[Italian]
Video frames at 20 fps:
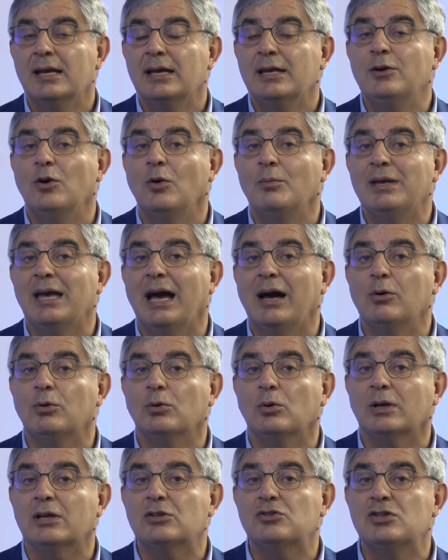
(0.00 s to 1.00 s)
Io mi
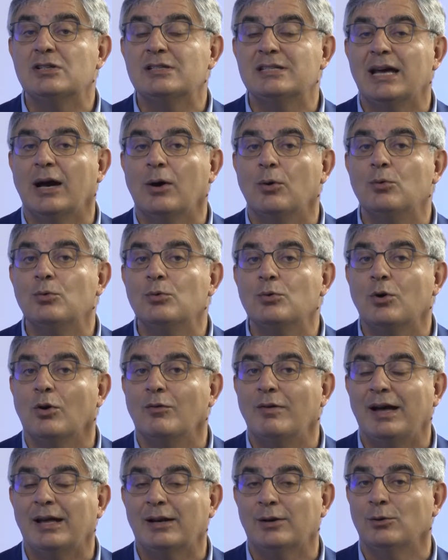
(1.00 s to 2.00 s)
auguro che ci sia un
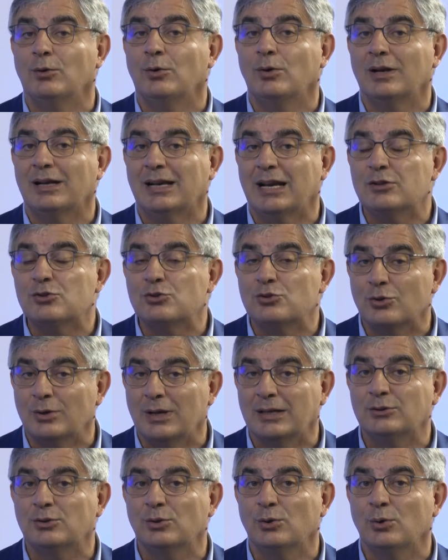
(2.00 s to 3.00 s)
governo
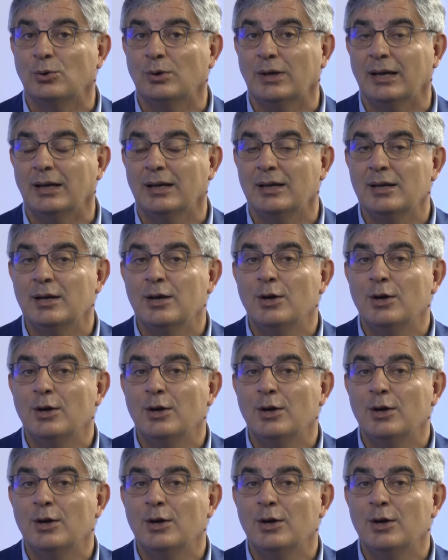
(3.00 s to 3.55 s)
ragionatore,